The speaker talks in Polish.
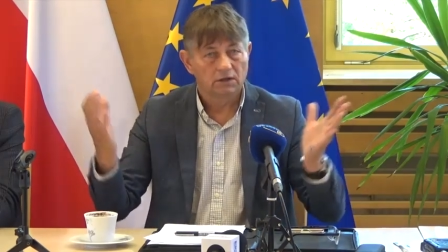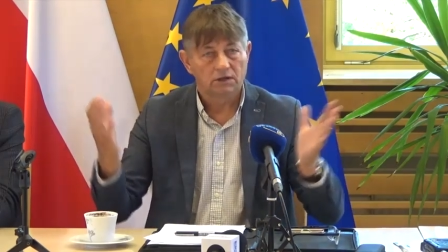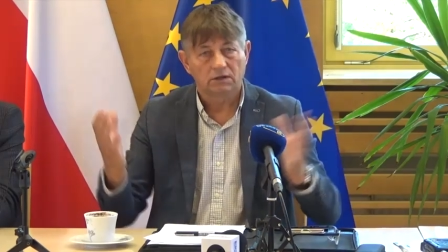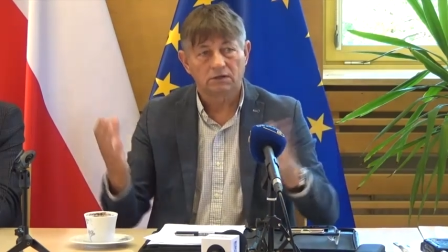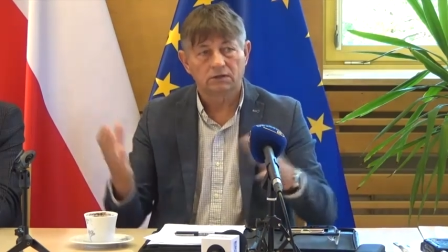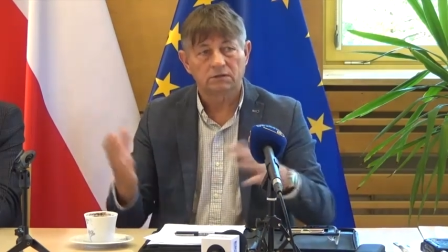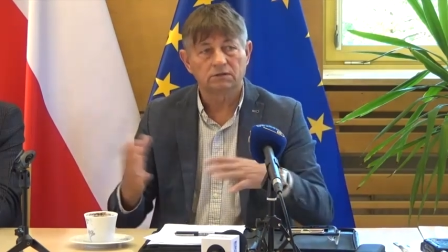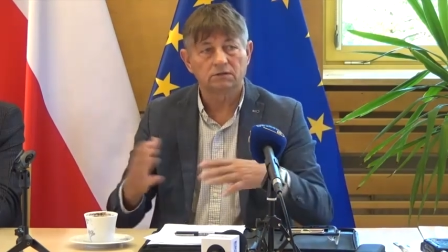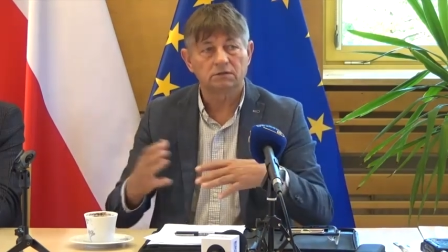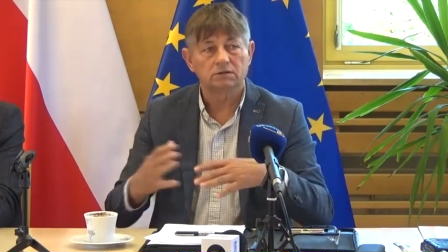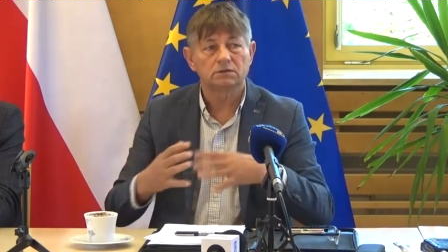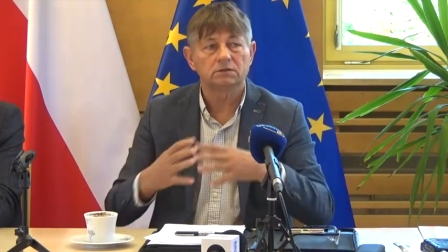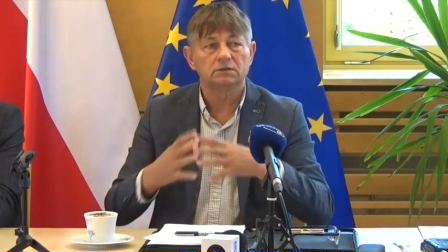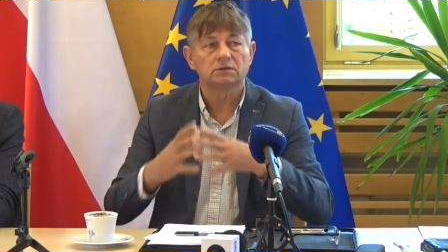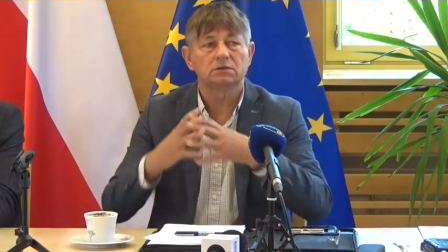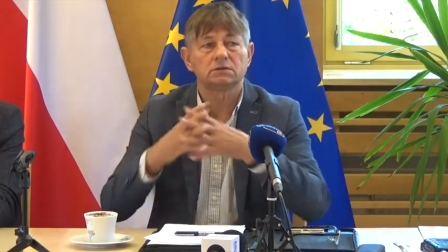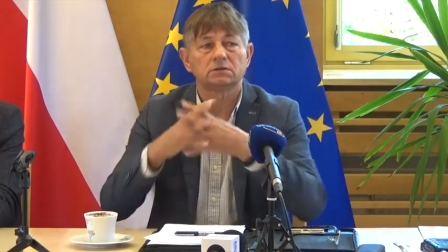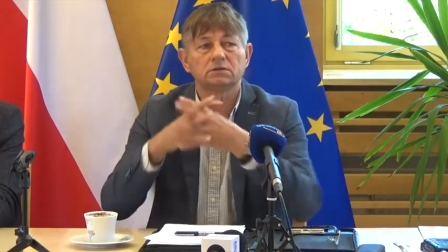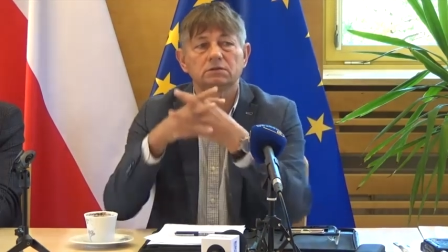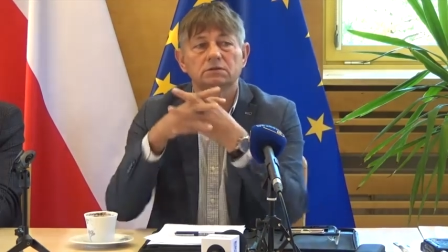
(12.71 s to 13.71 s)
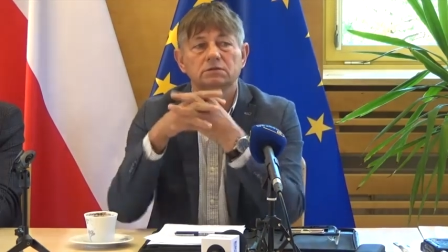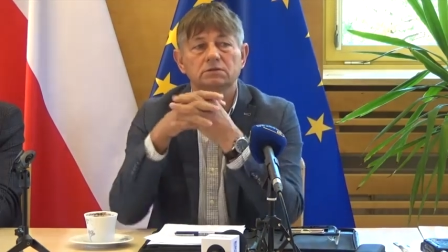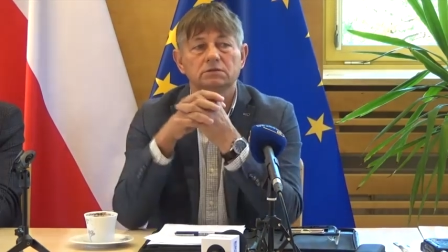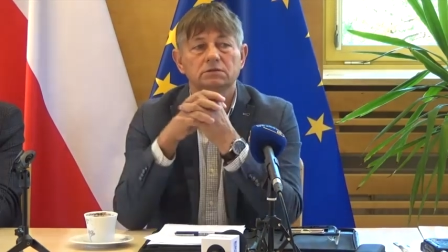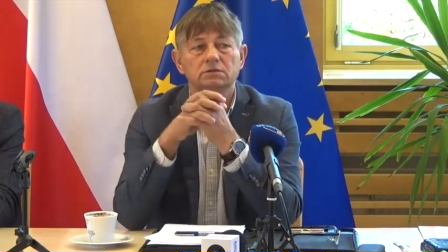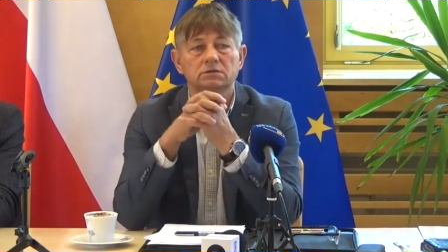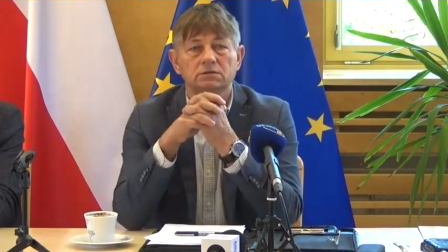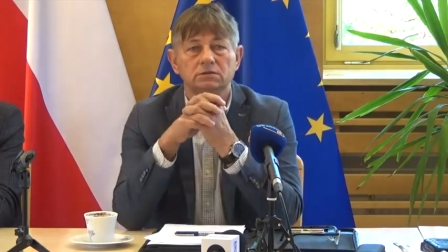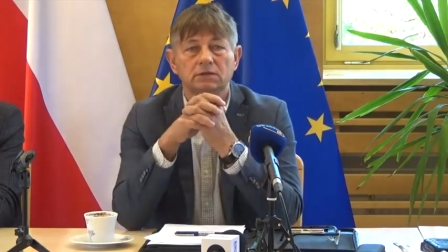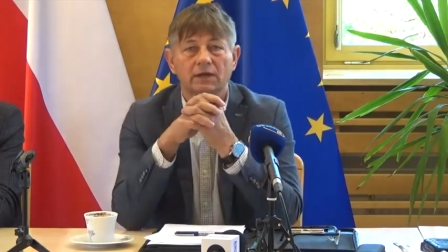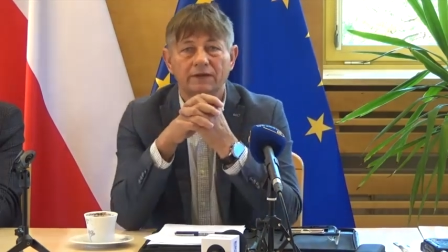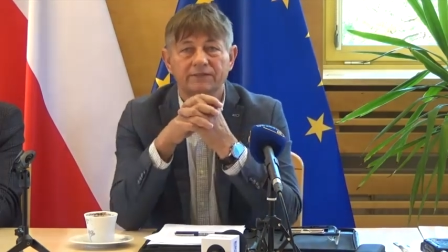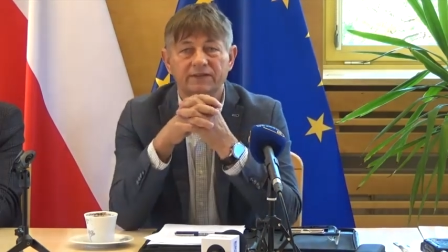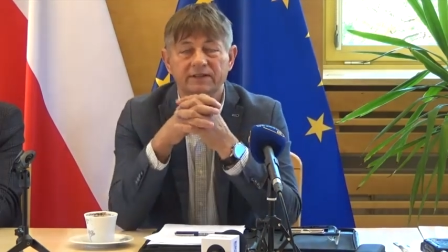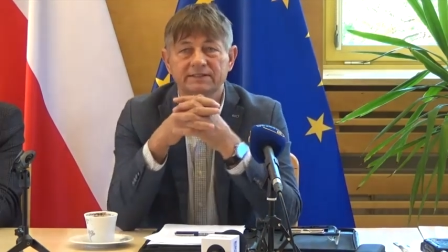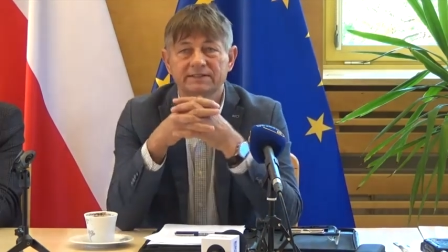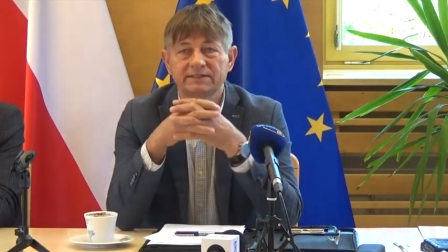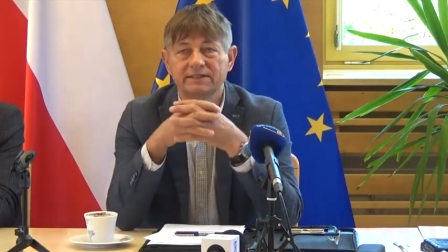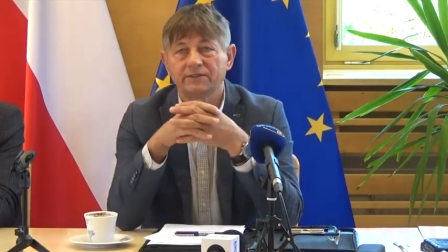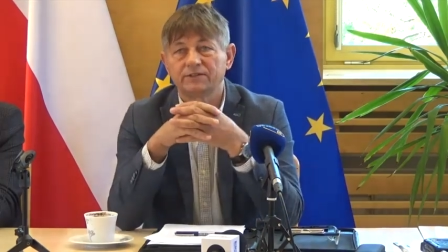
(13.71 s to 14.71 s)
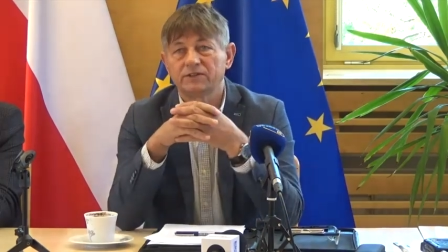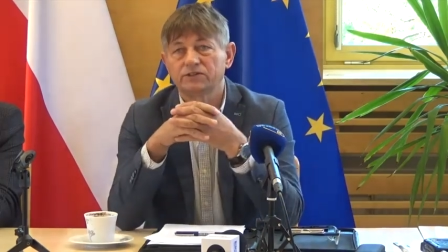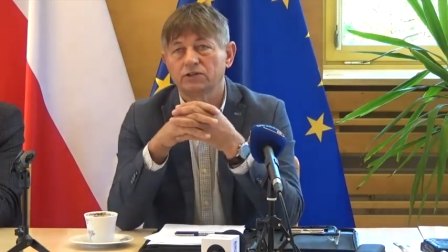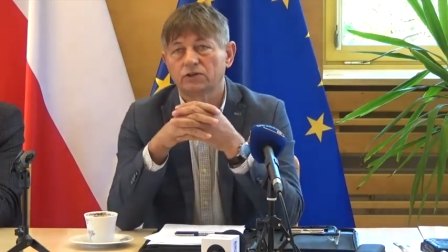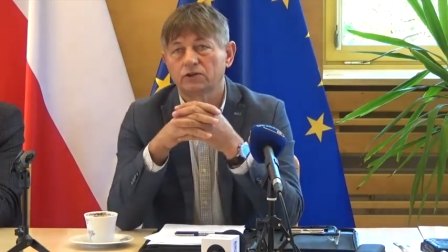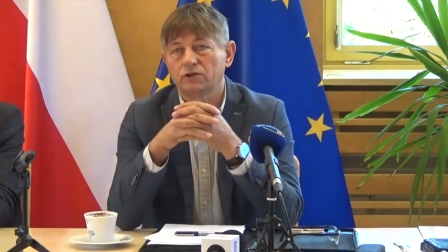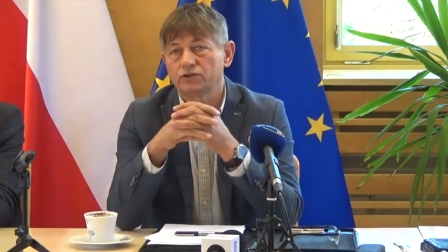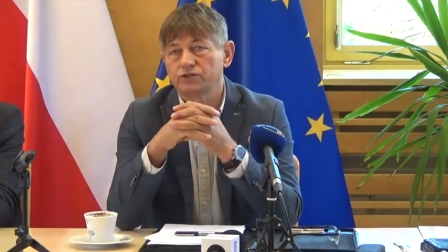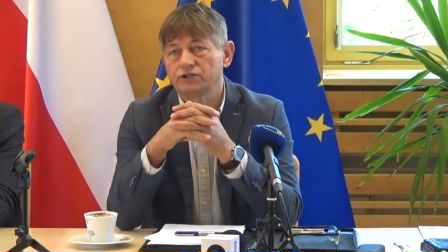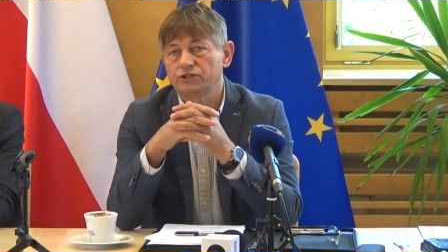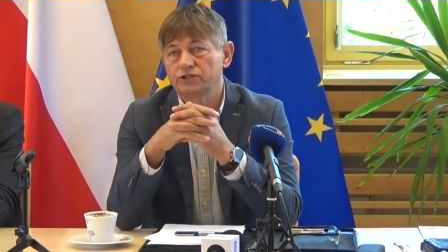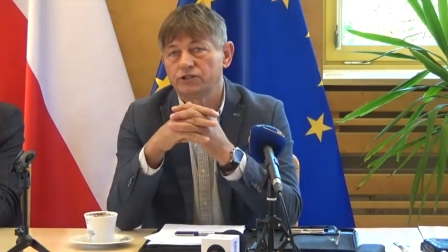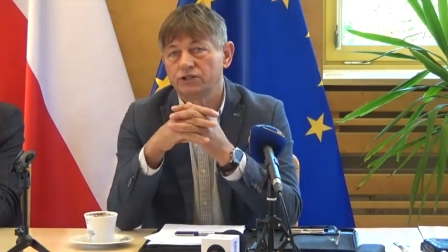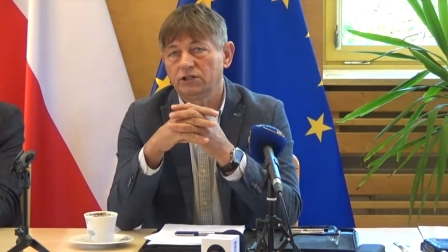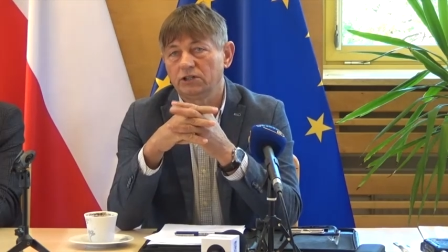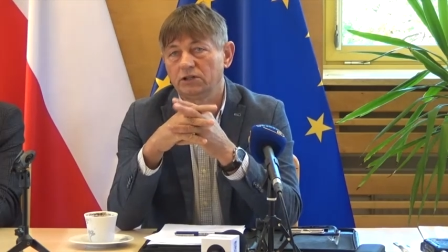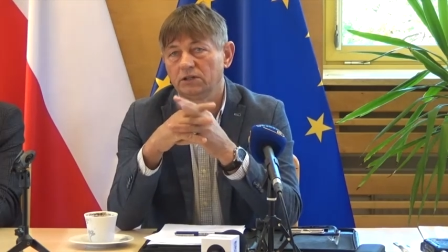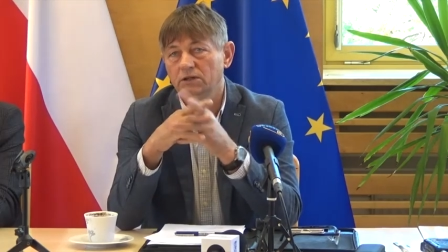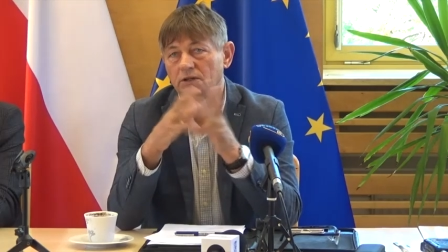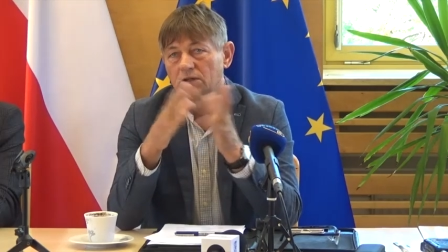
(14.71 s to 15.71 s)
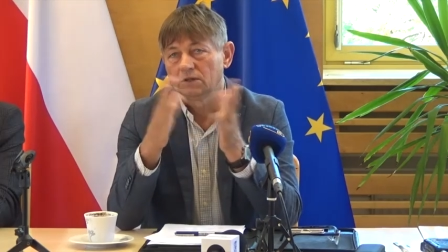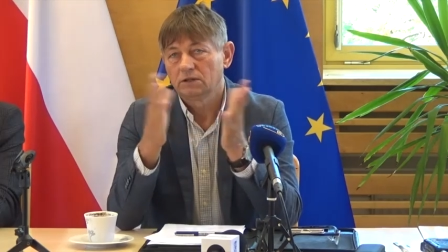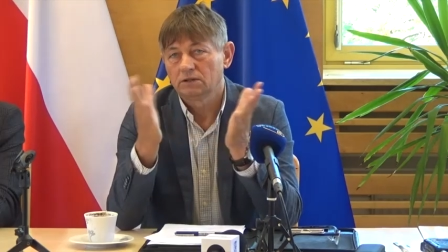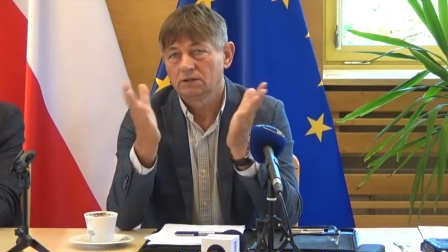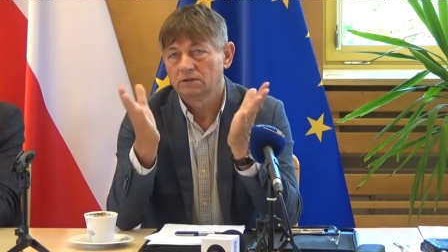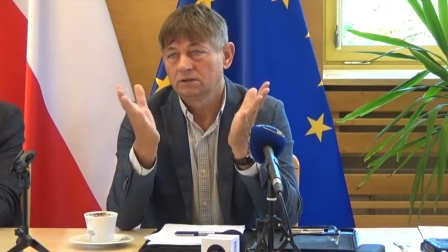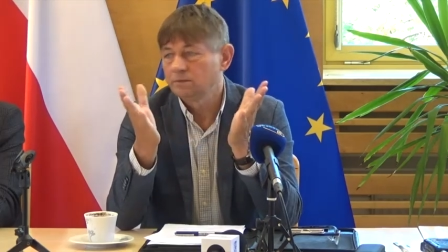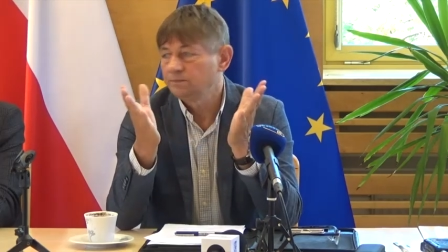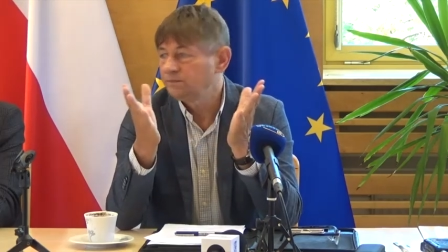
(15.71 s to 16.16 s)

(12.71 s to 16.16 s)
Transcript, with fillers: Yy, a więc na wysokości yy,